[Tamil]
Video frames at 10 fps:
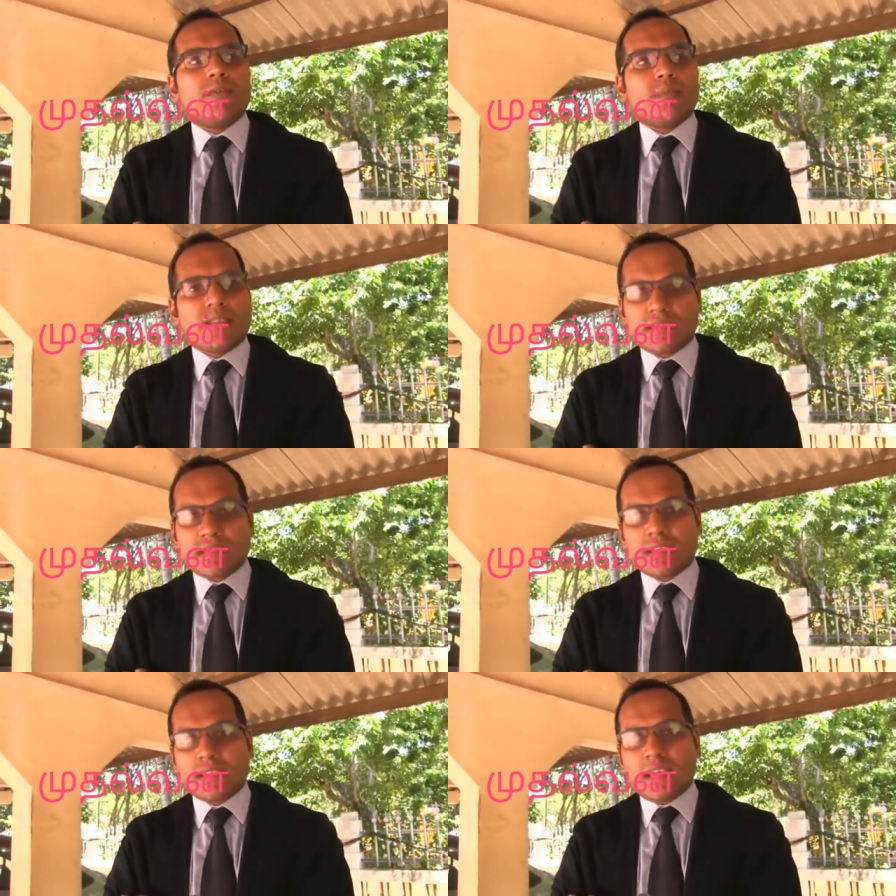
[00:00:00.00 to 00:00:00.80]

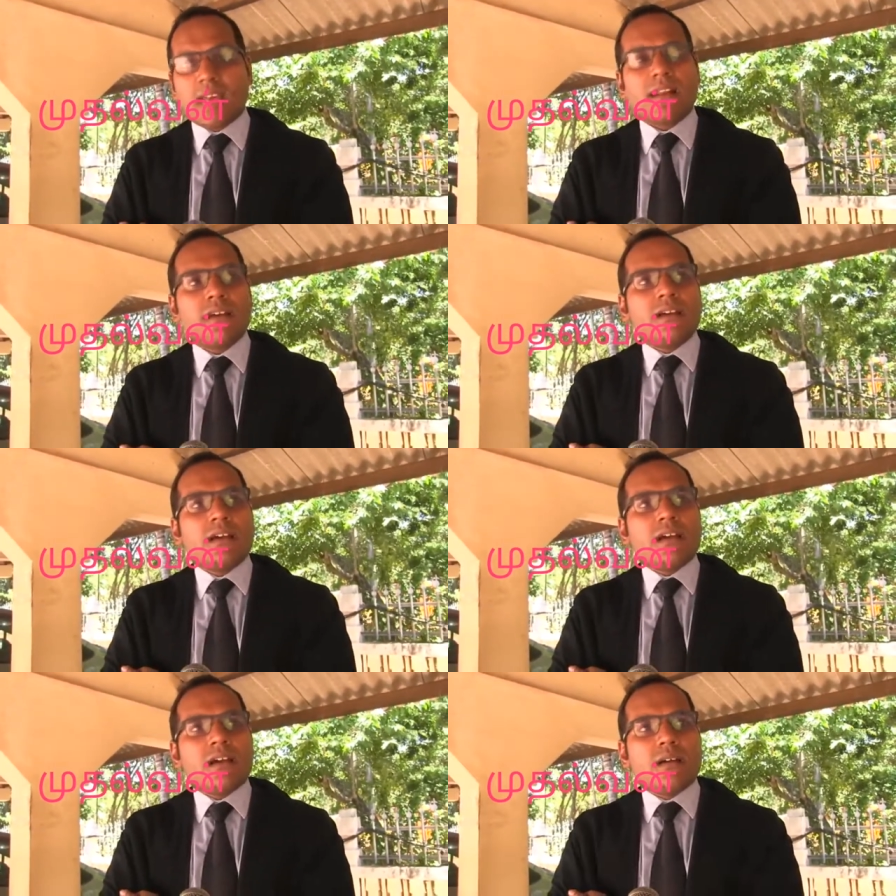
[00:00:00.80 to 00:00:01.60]
விமர்சித்திருந்தார்
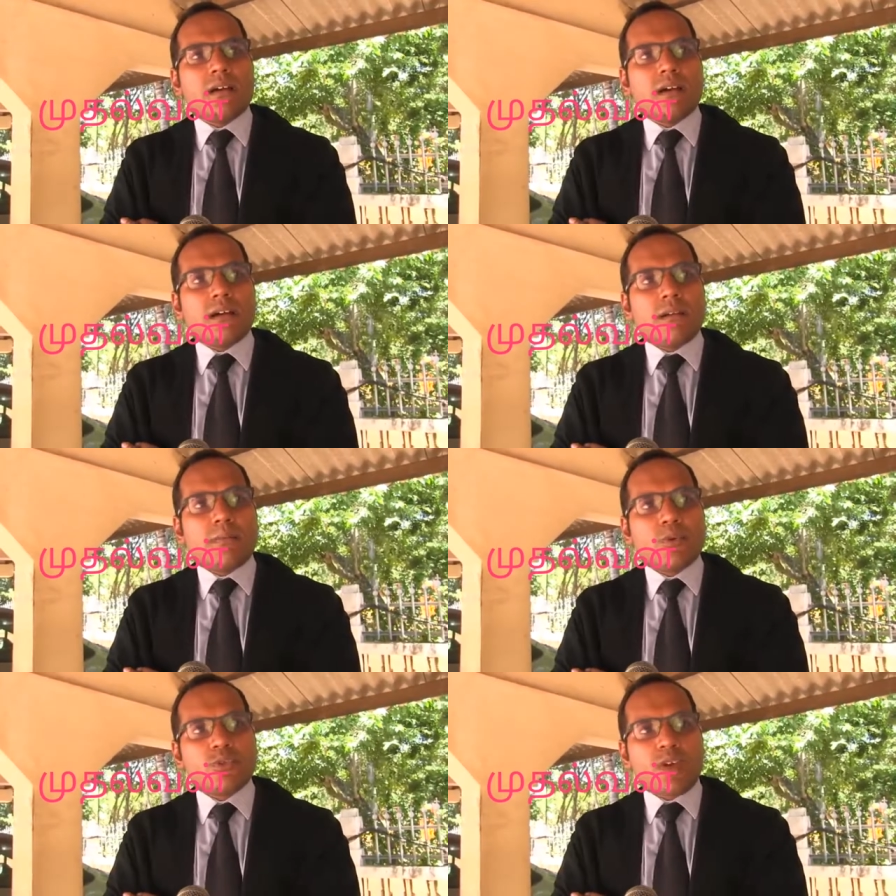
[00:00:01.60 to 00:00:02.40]

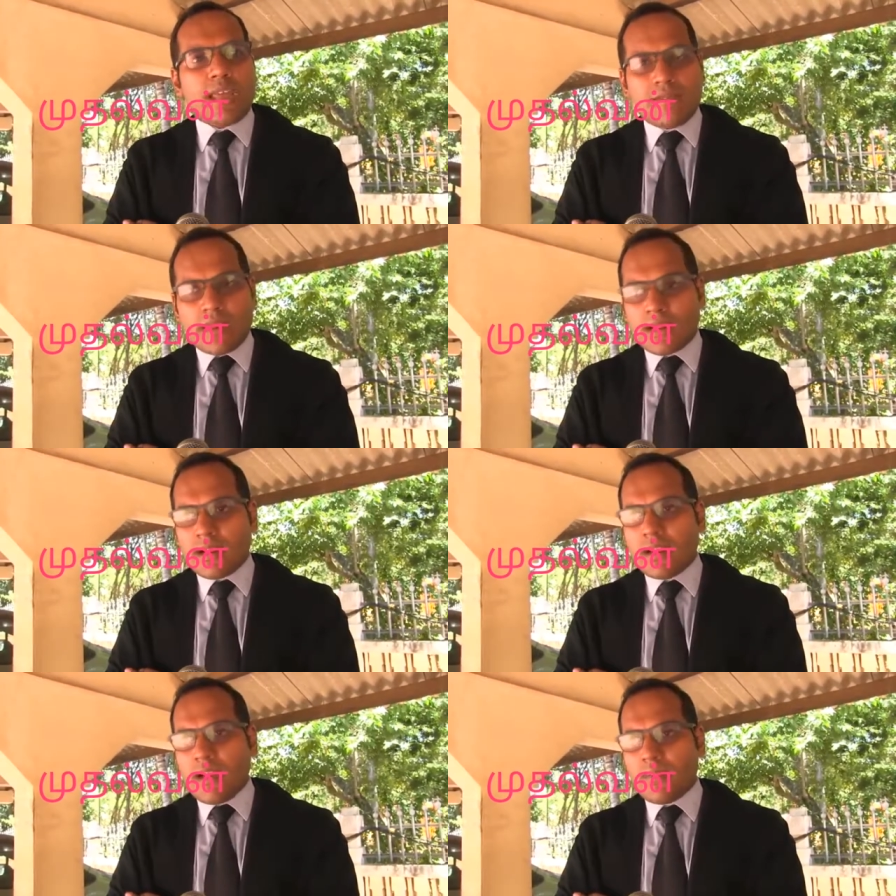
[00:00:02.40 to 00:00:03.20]
பொது
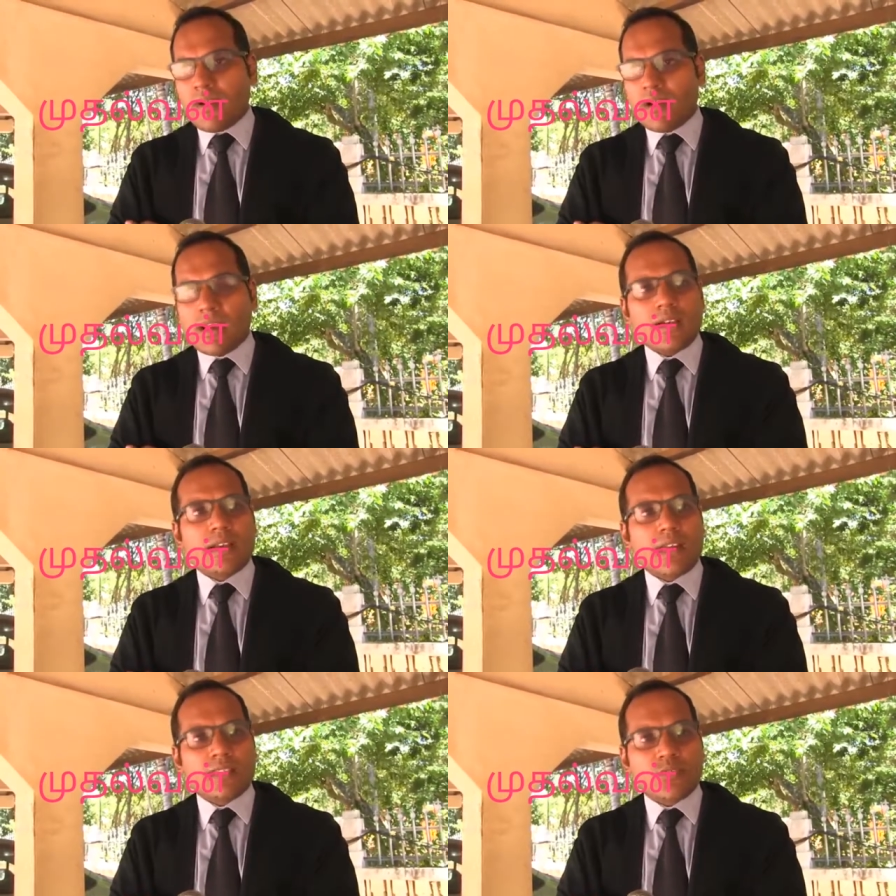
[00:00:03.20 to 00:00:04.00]
அலுவலர்கள் அப்பாறாக
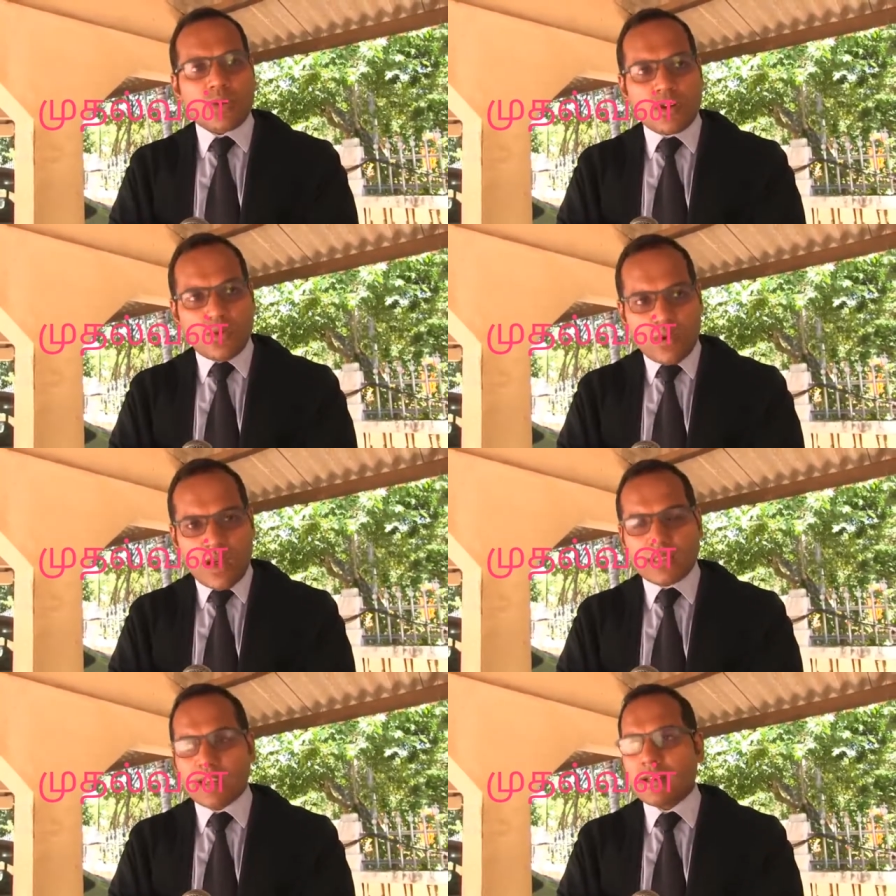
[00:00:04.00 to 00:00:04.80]
நடந்து
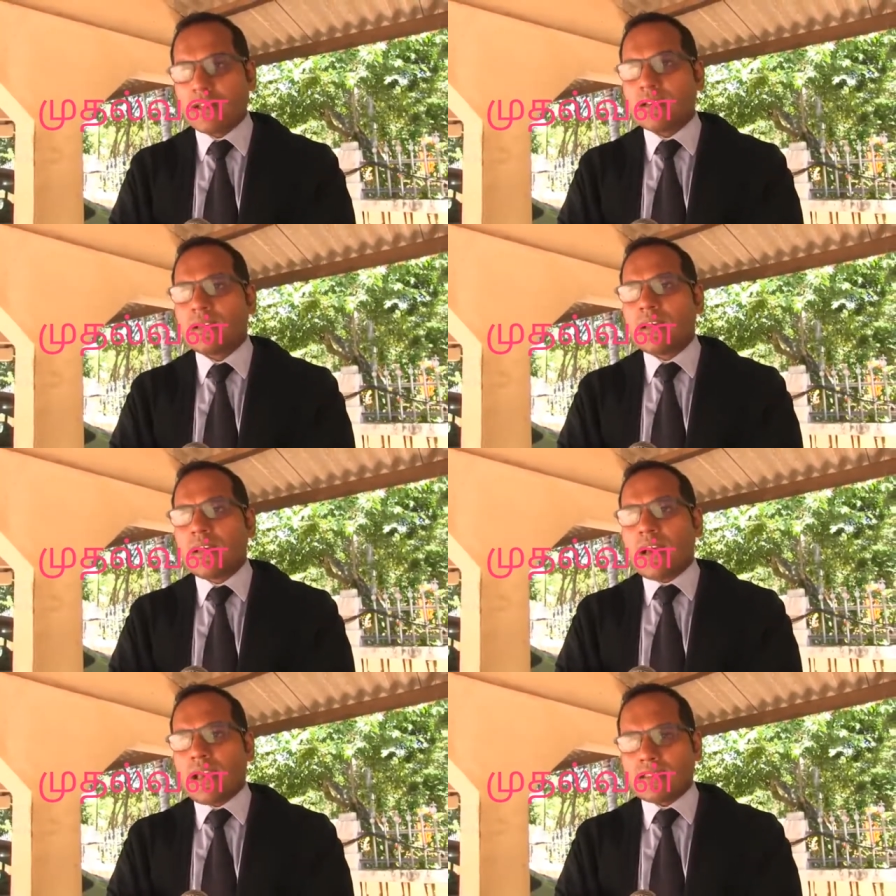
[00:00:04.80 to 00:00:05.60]
கொள்ளக்கூடாது என்று
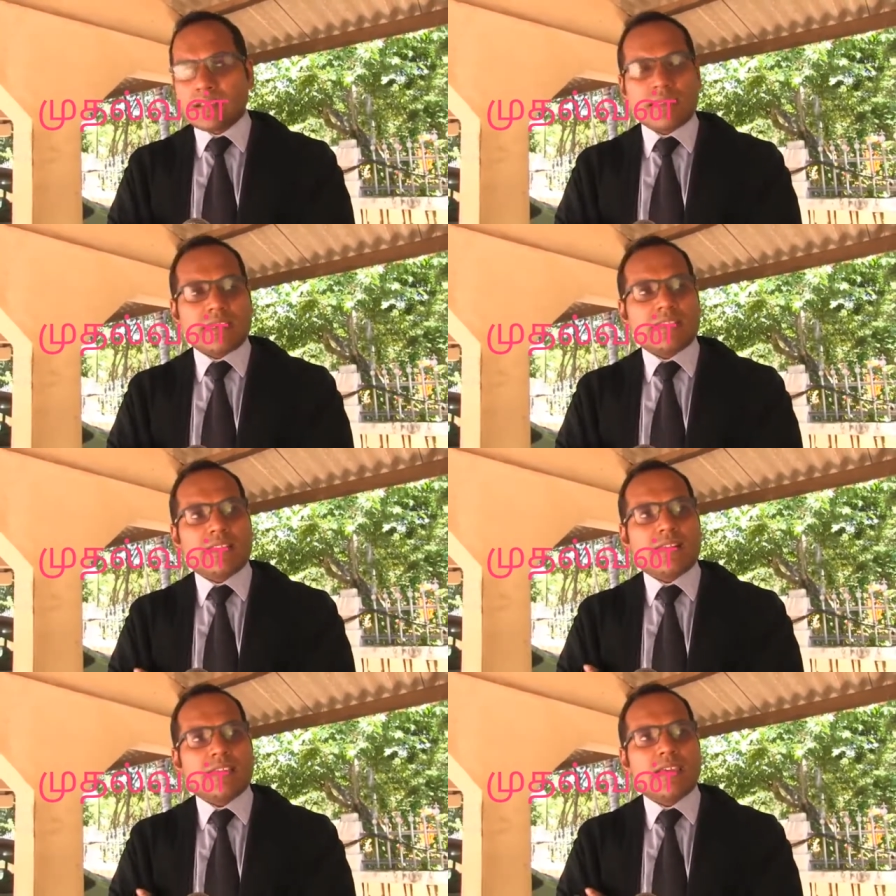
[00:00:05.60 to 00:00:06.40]
அரசு
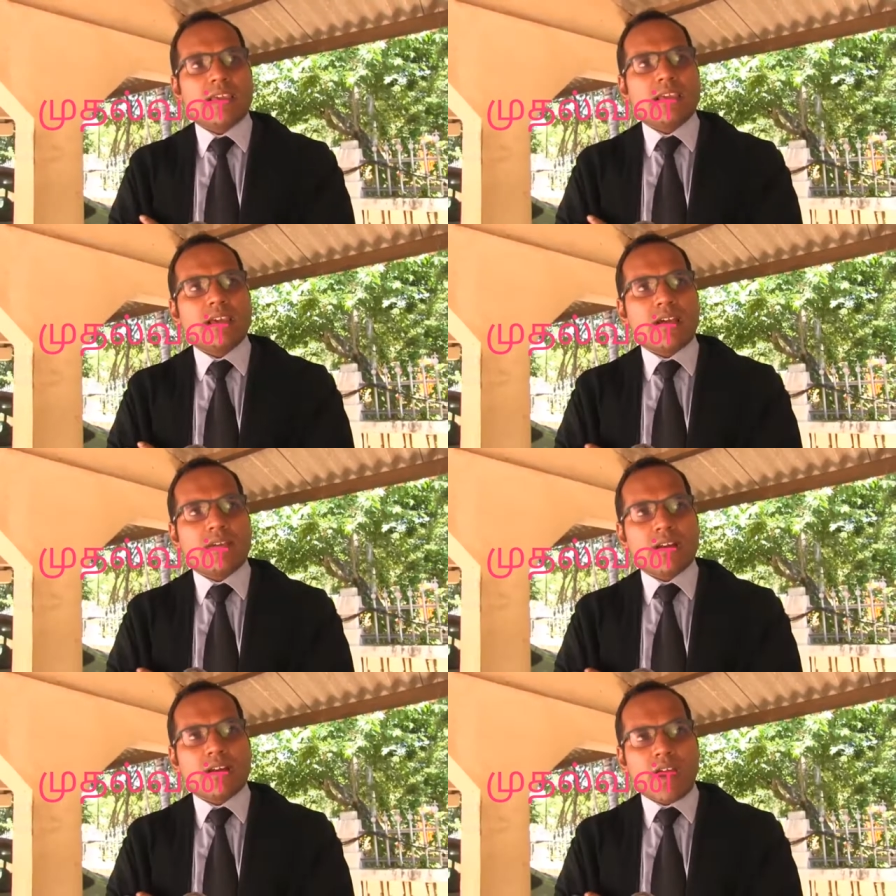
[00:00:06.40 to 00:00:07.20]
சட்டத்தரணியை
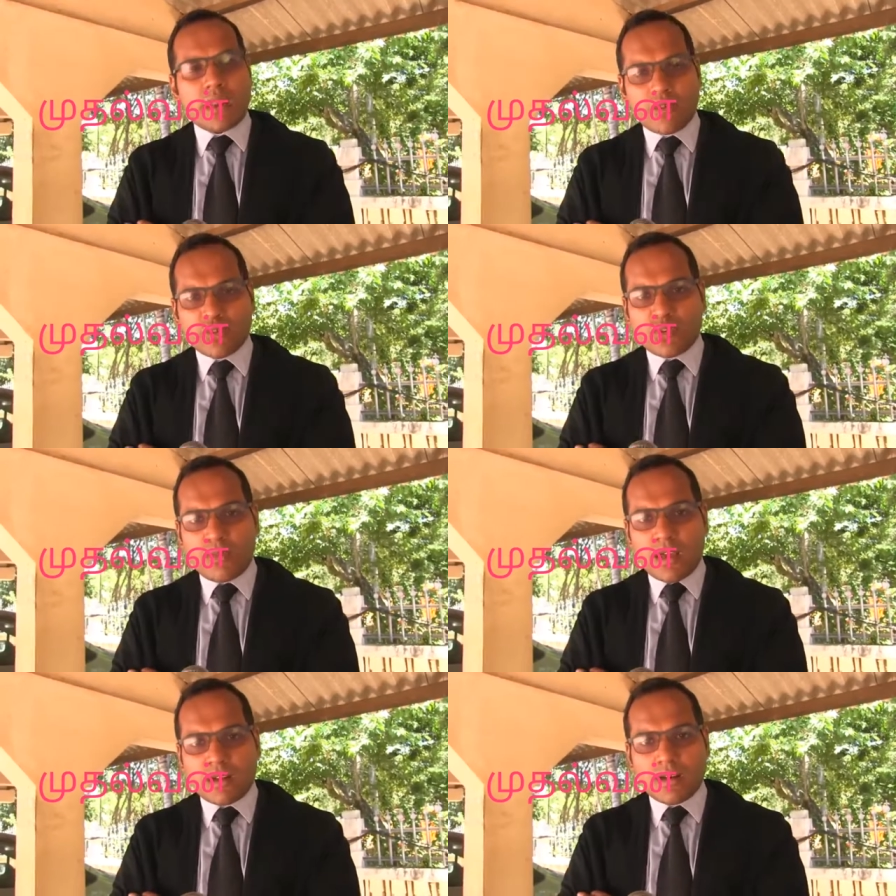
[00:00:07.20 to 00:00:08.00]
அவர்களுக்கு
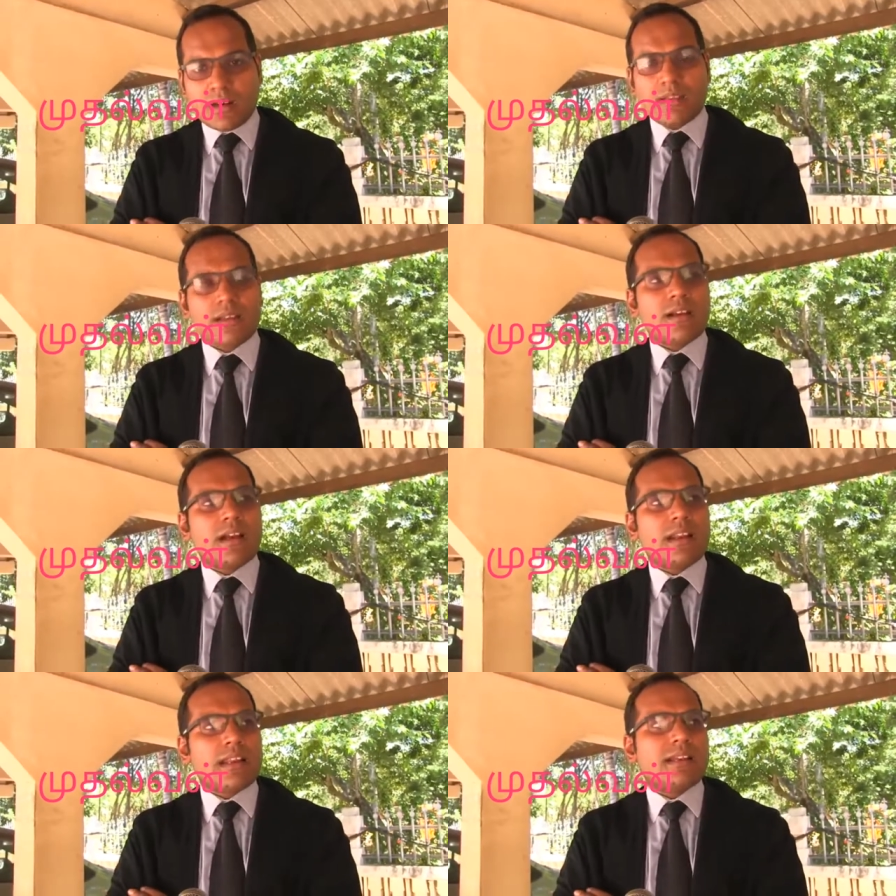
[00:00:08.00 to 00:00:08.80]
அறிவுறுத்துமாறு என்று
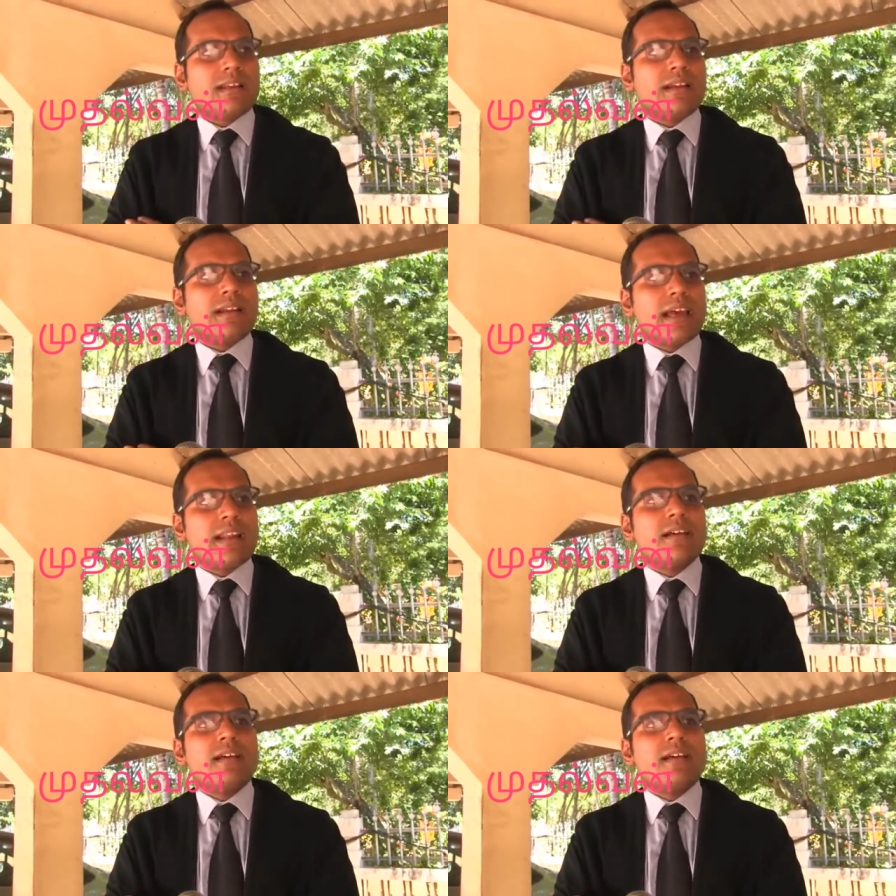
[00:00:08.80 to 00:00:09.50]
கட்டளையிட்டிருக்கின்றார்